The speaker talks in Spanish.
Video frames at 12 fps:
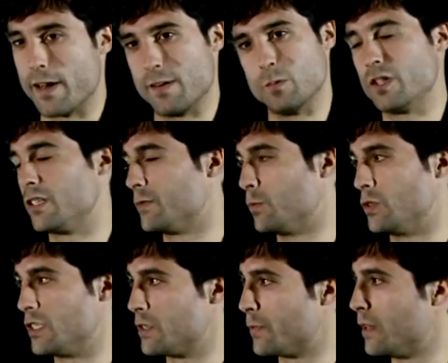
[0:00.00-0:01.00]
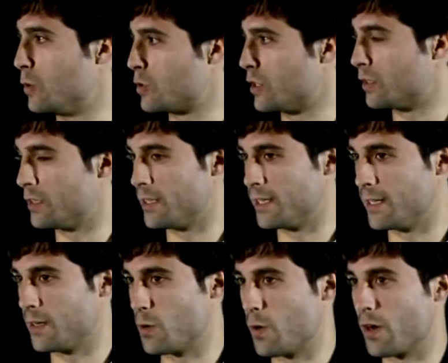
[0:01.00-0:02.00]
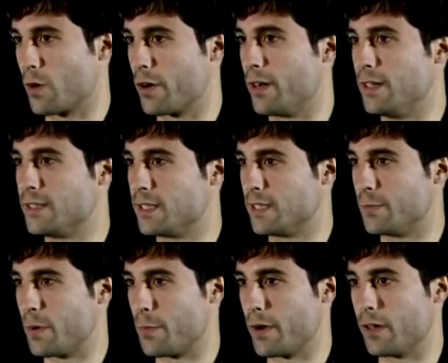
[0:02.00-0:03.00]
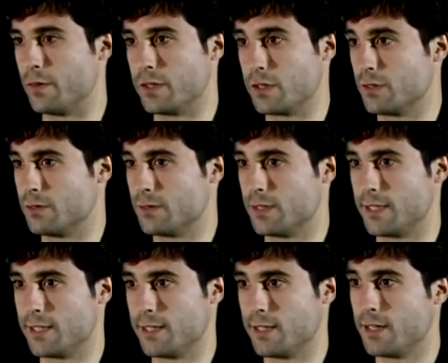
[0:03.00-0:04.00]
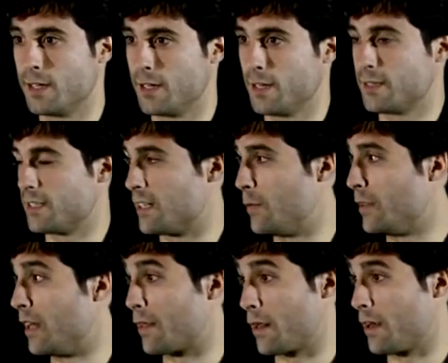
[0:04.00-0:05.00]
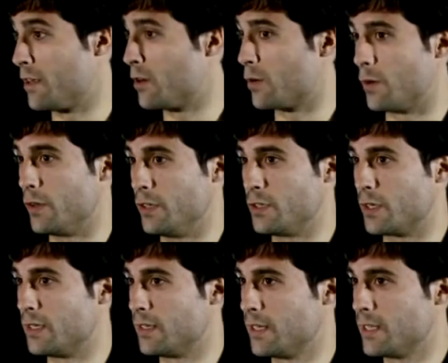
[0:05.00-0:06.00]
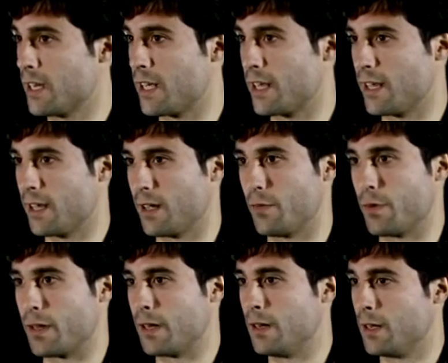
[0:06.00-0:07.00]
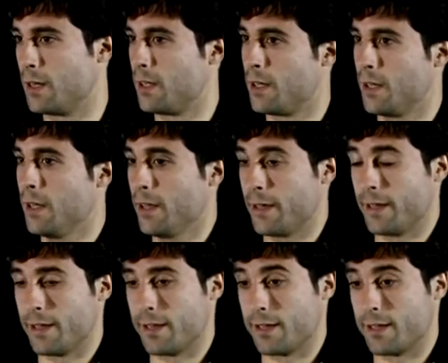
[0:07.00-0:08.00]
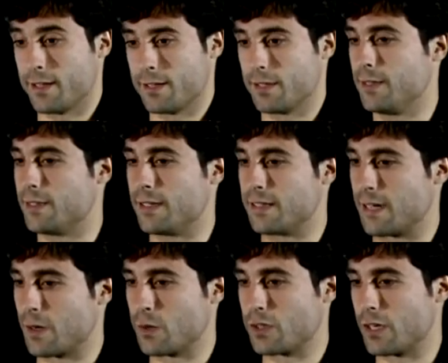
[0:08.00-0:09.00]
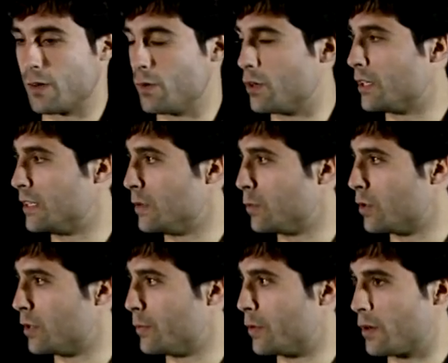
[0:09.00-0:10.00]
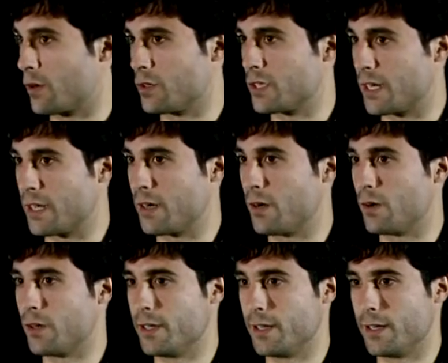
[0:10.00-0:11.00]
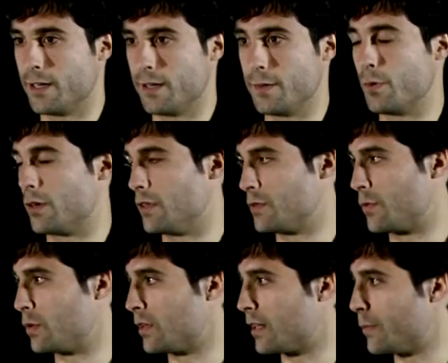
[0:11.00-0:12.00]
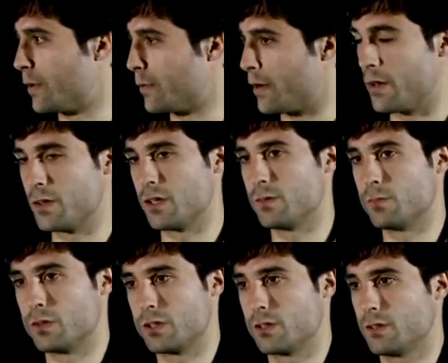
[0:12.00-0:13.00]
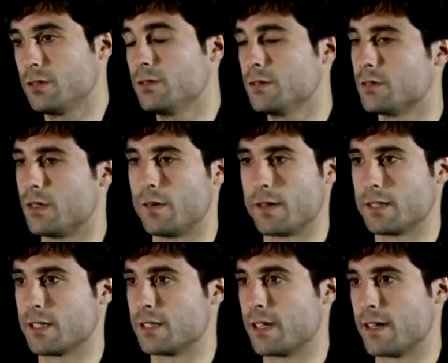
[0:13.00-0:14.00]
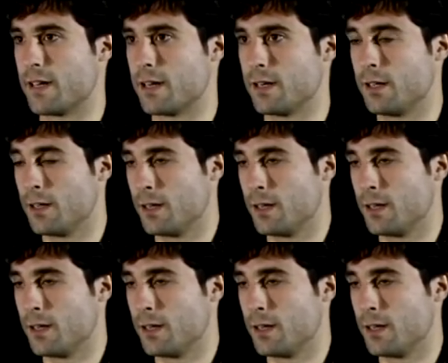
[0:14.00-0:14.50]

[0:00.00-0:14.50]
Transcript: haría muchísima ilusión eh, jugar con el Elche en primera división. Eh, este es el tercer año, como lo he dicho antes, y al final eh, intentar conseguir un objetivo y poder conseguirlo y, poder disfrutar en primera división, pues la verdad es que sería,